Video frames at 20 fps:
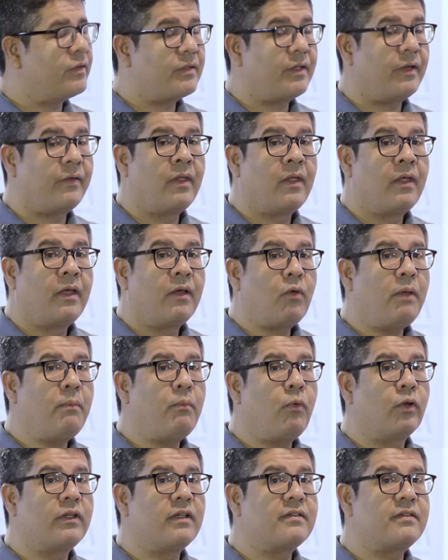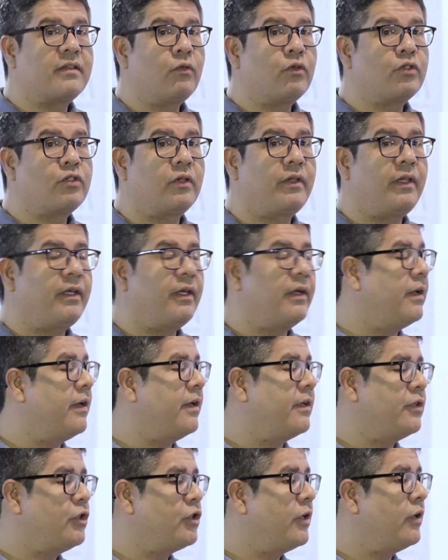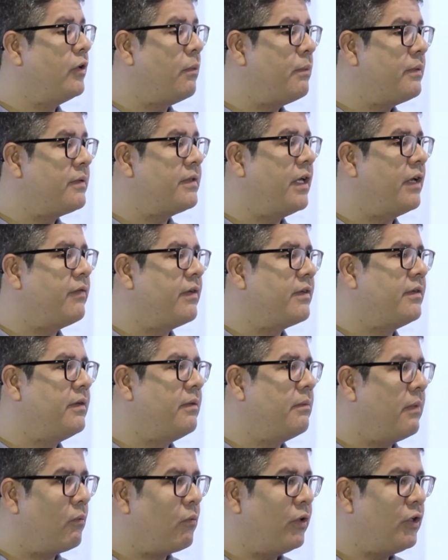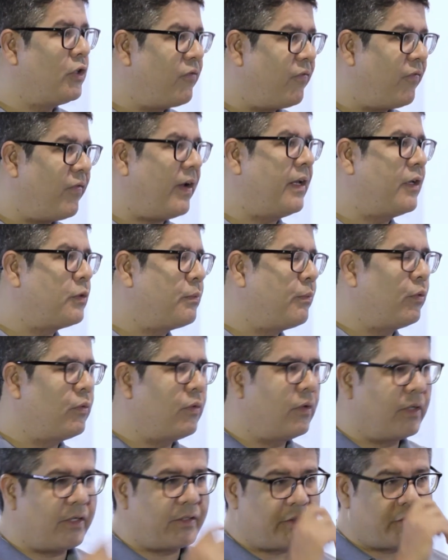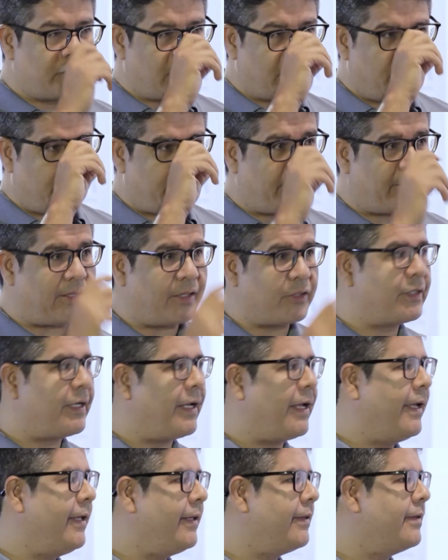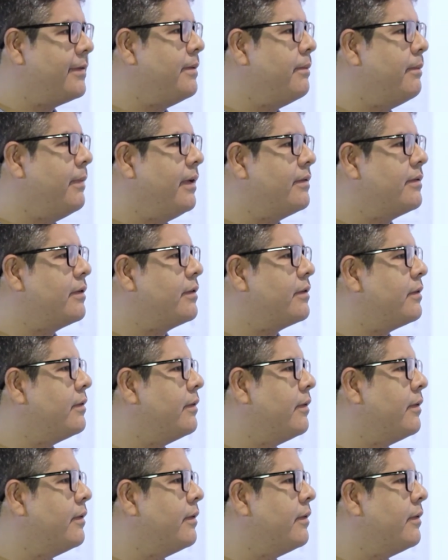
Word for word: é. Qual a importância que hoje tem? A, a gente ainda observa, assim, quando a gente fala de Porto Grande, a gente lembra daquelas carretas imensas